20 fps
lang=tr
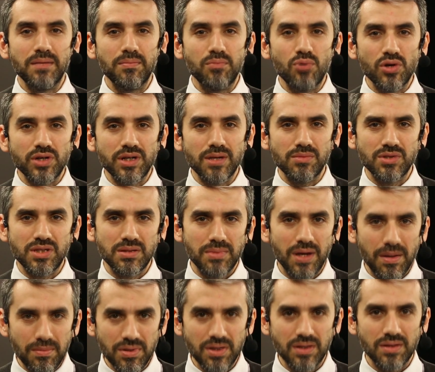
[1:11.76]
de bölgemizin
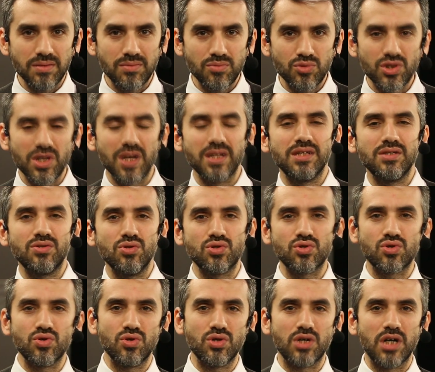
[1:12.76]
ben bir e, müsaadenizle
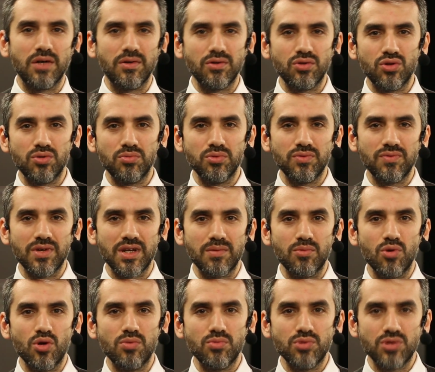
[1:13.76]
3 günlük hava durumunu
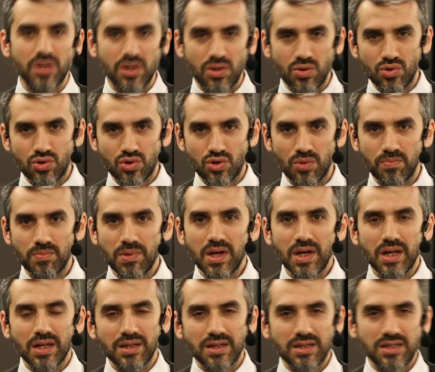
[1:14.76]
vereyim. Önümüzdeki 3 gün
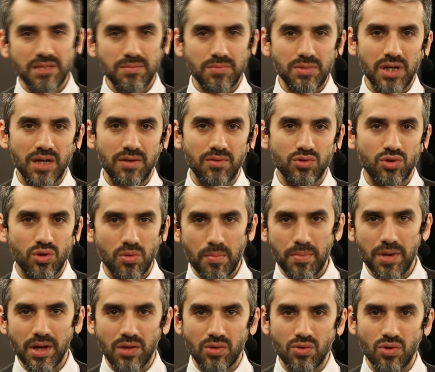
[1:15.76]
nasıl bir hava
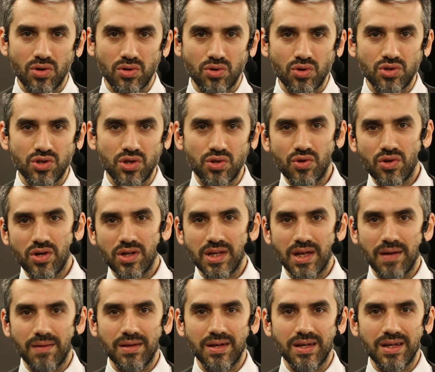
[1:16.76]
durumu bekliyor
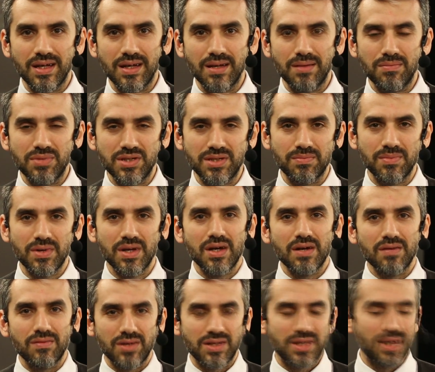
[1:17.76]
Kösedöre'de e, bizim
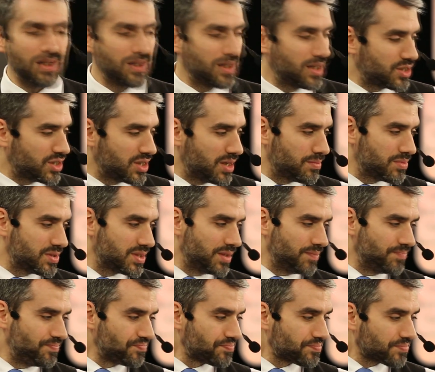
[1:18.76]

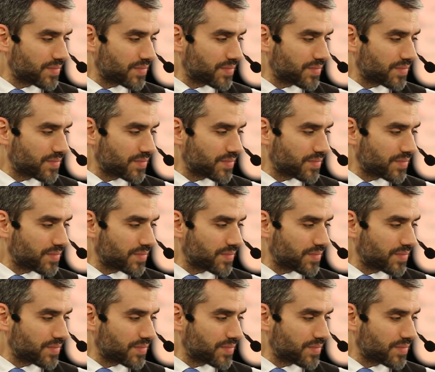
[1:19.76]
vatandaşlarımızı?